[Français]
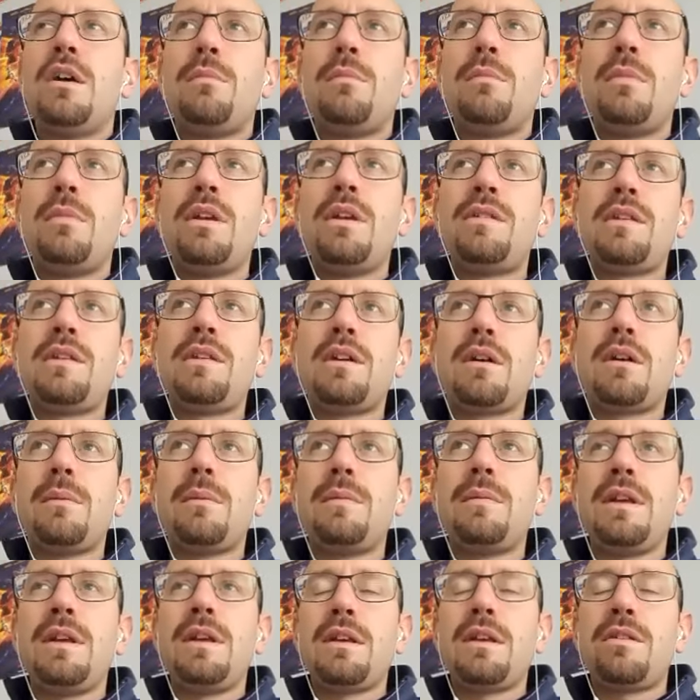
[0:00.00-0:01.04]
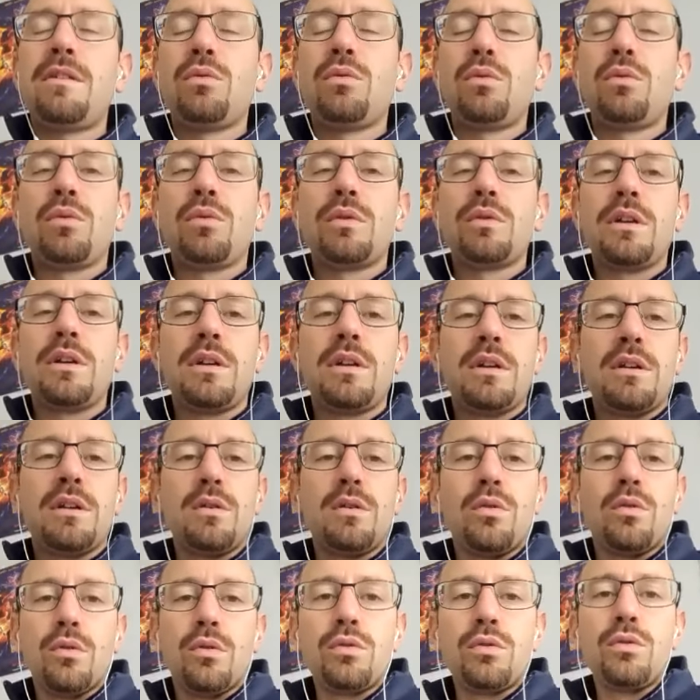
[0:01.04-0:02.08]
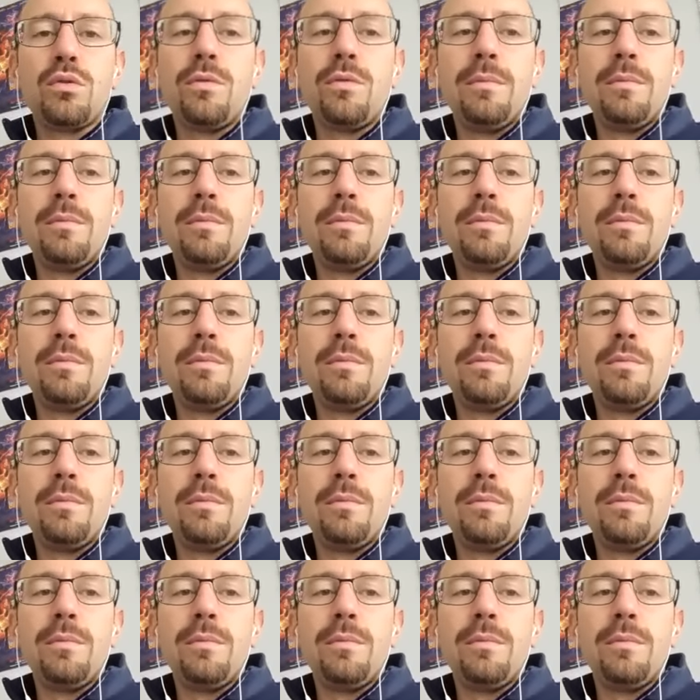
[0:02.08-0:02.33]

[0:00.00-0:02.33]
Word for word: Mais c'est mmh. quand même des questions qu'on retrouve